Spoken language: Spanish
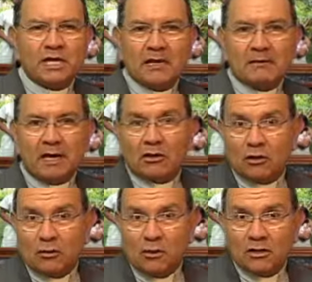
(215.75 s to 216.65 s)
celebrar
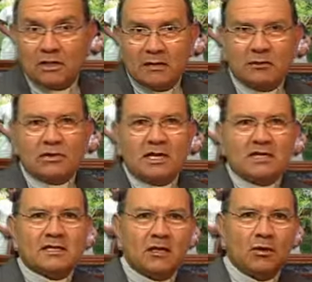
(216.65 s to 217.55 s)
como estamos en
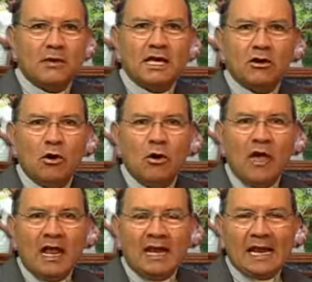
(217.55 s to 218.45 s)
este domingo,
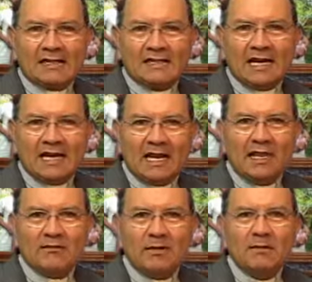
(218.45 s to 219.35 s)
la
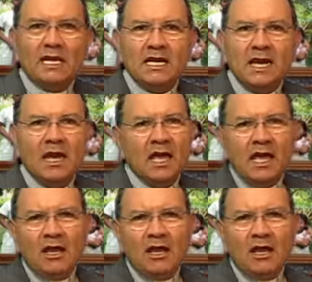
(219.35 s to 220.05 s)
Sagrada Familia,